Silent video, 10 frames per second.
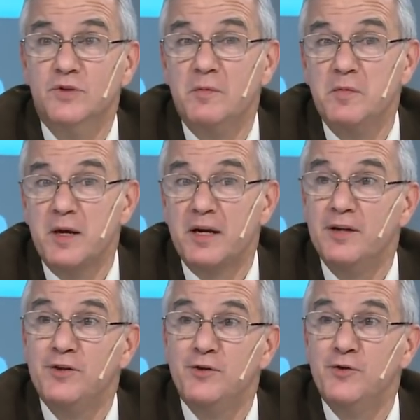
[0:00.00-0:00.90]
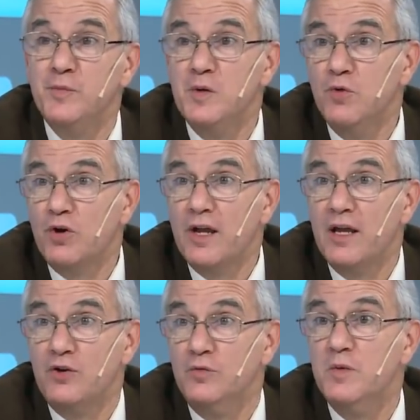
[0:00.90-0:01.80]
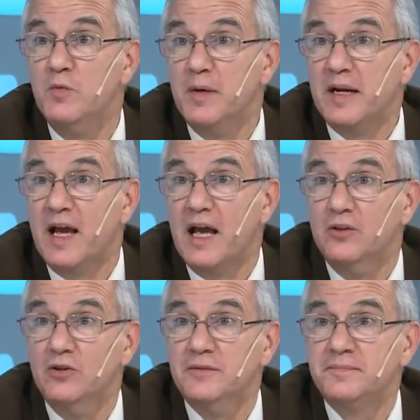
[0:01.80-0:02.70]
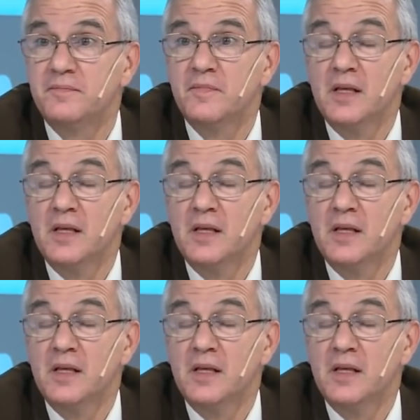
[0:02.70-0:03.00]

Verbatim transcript: una misma religión, un mismo rey y un mismo mercado. Mira.